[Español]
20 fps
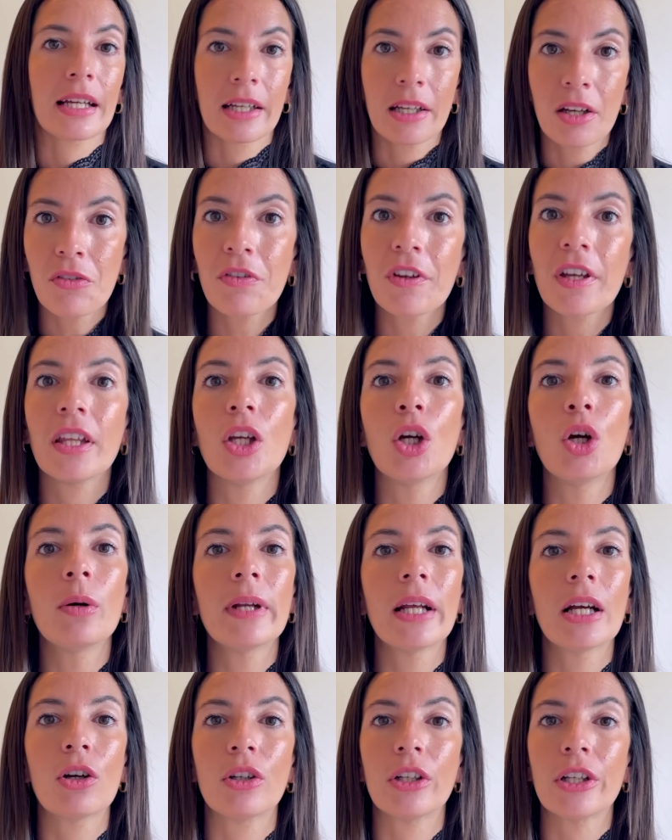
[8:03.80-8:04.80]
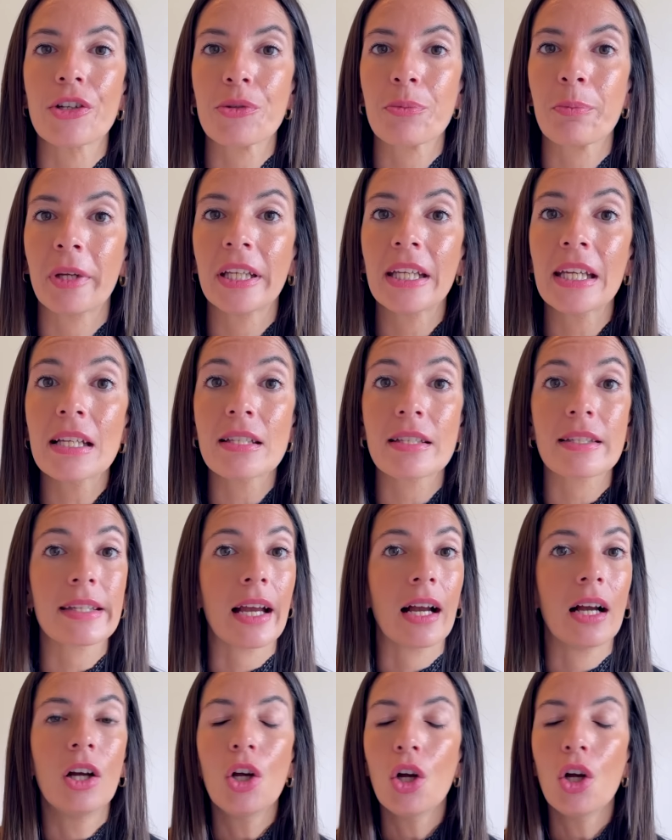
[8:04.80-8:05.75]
jefes de obra con experiencia,